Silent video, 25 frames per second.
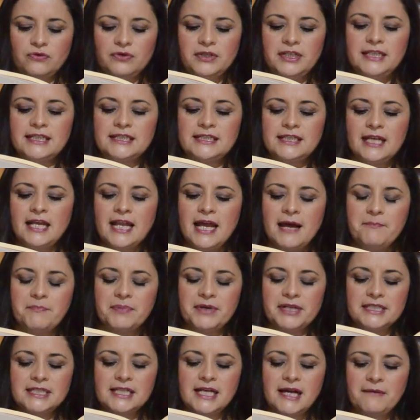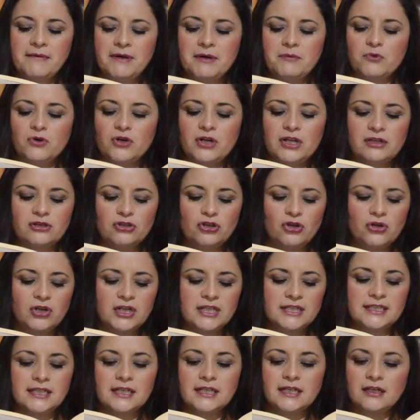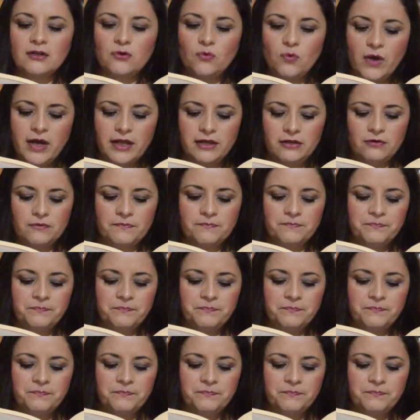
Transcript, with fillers: y se le apreciaban moretones en el cuello.